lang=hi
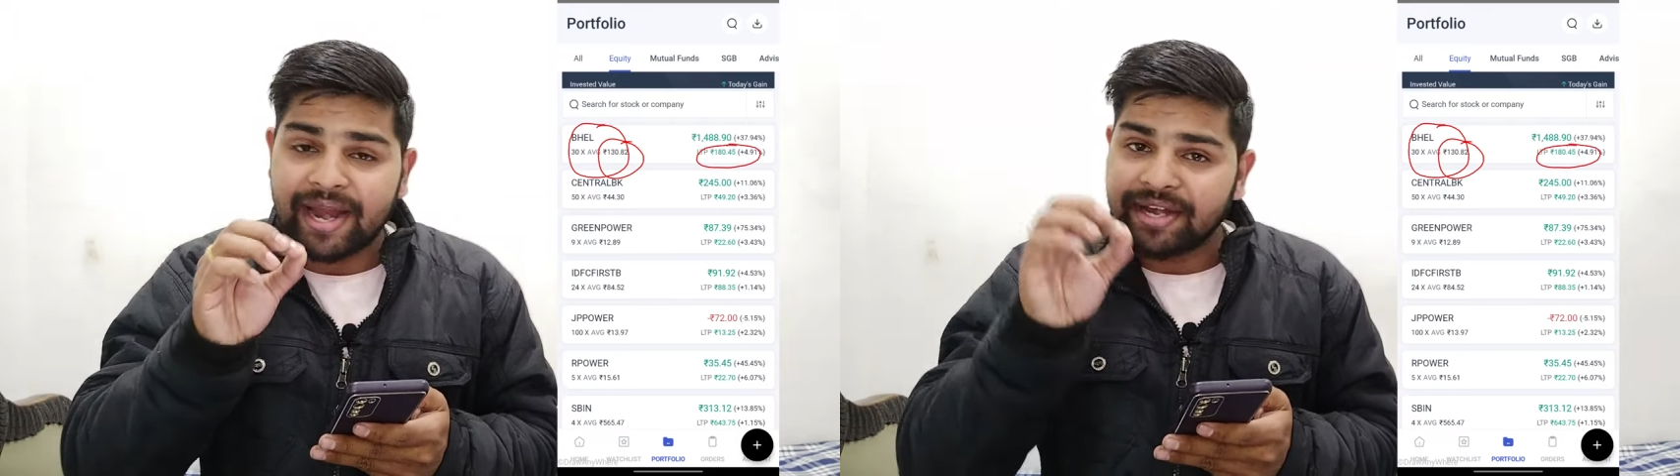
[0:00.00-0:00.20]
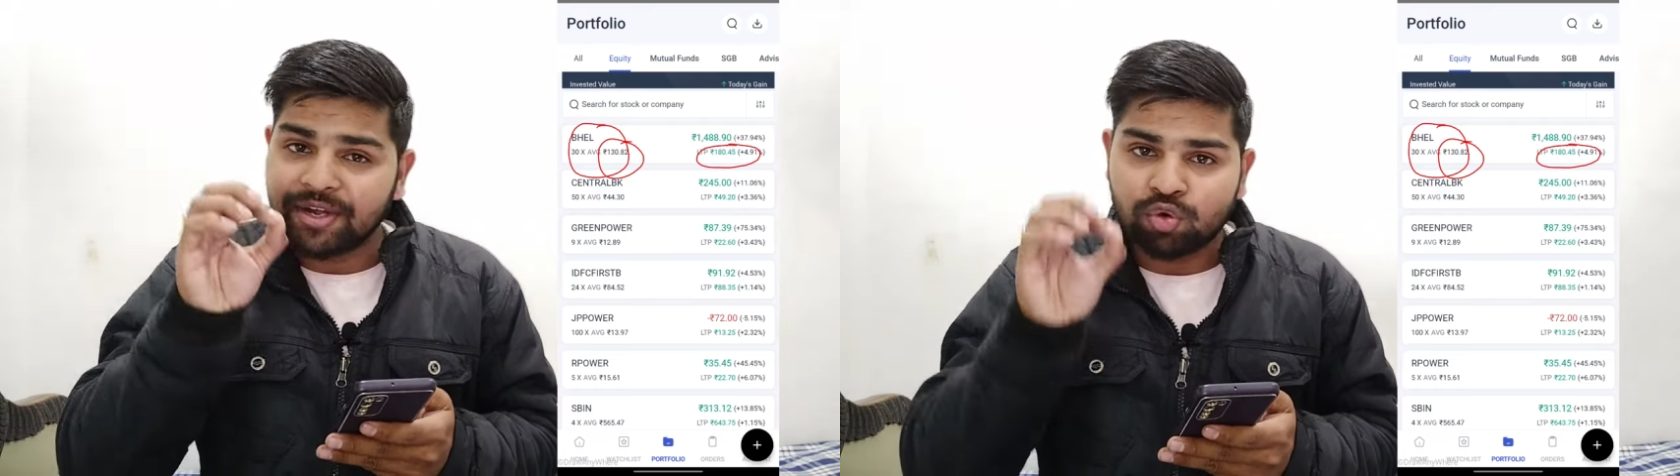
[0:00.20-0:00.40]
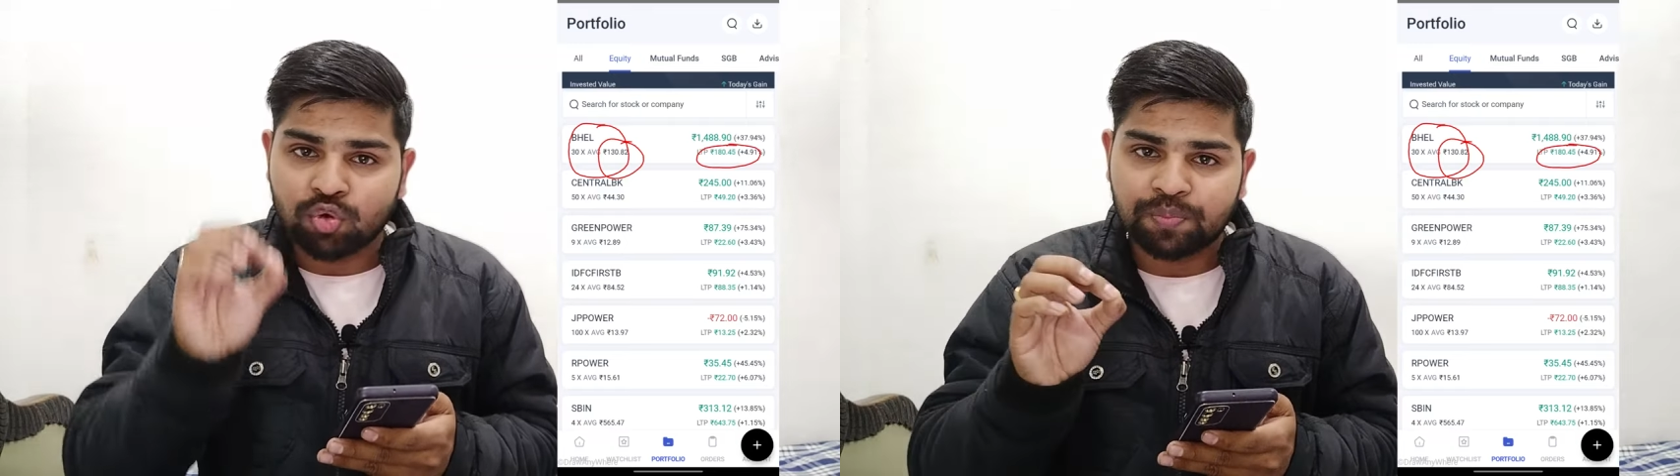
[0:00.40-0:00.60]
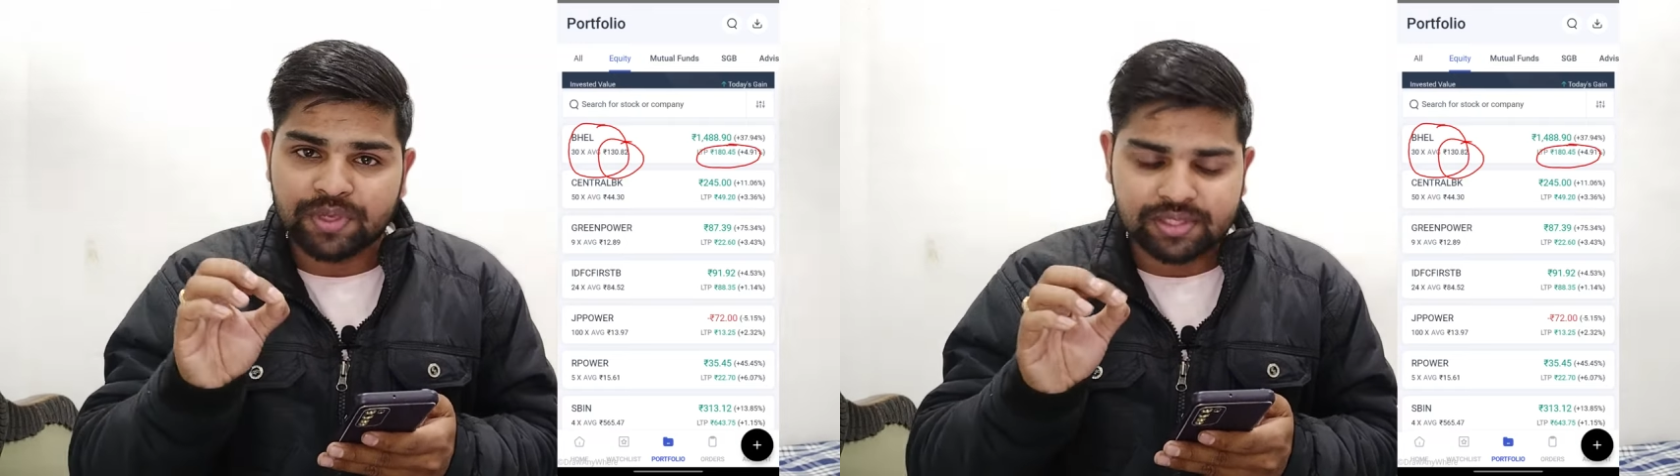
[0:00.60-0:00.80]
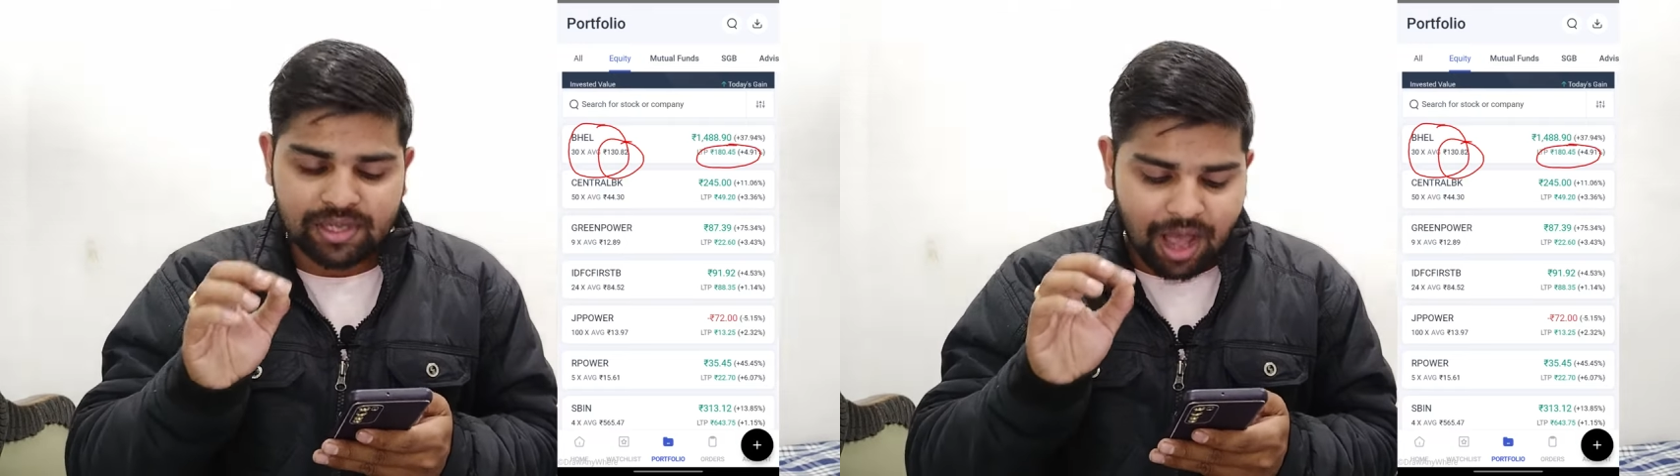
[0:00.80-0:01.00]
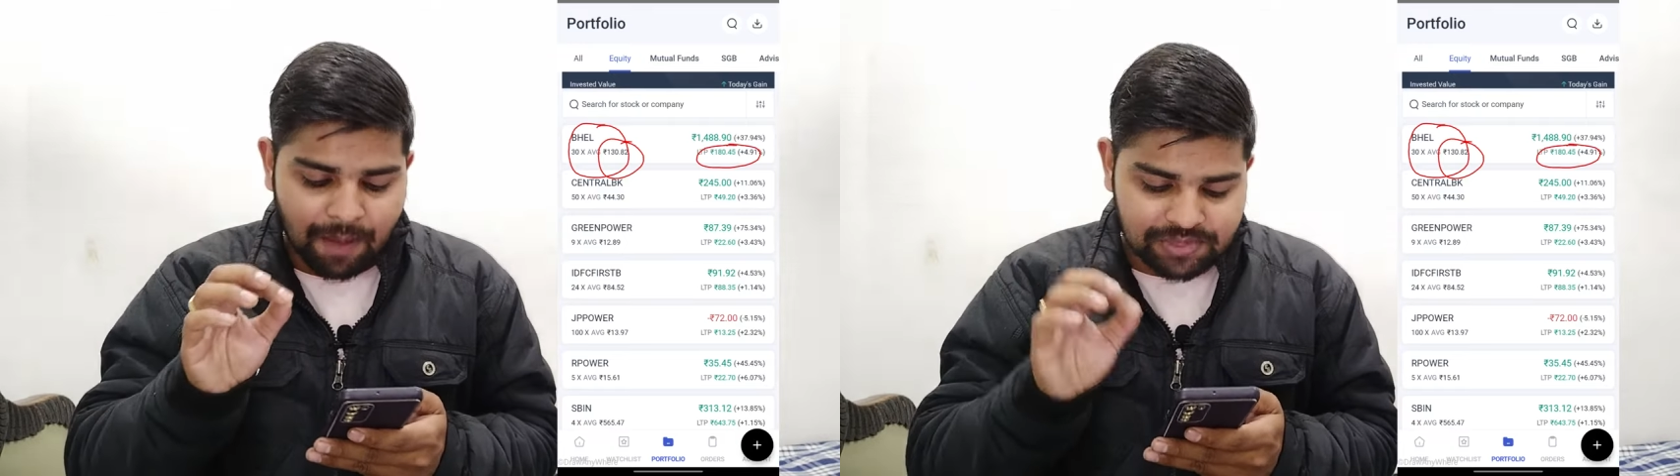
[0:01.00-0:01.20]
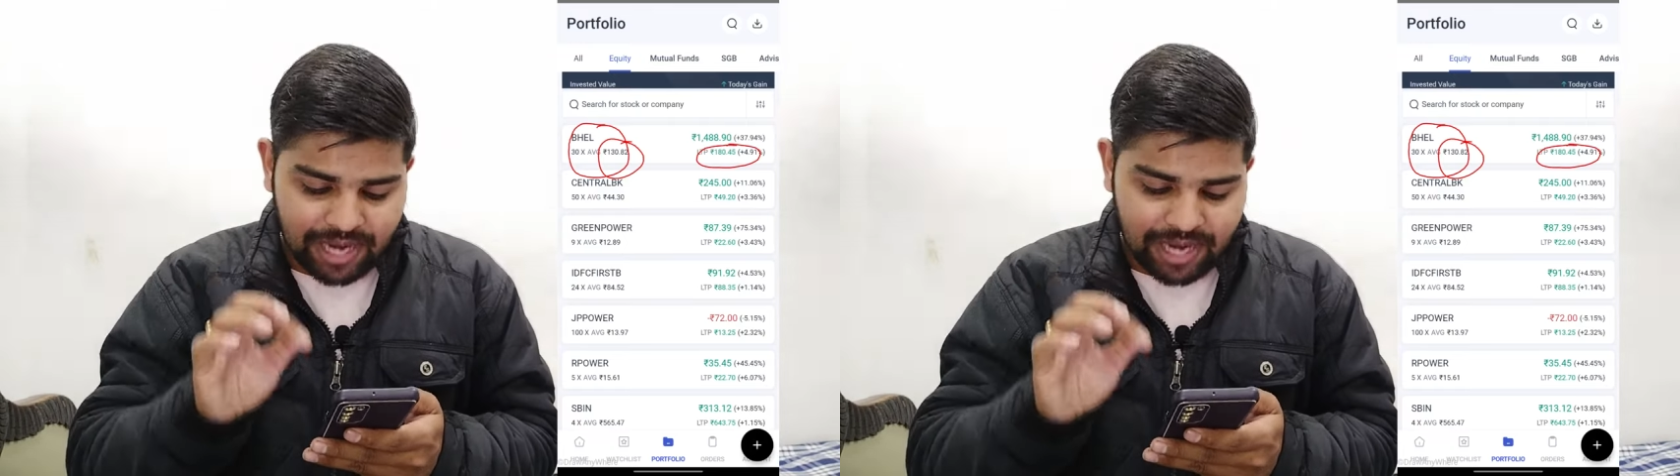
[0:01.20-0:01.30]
एटी टू रुपीज़ आप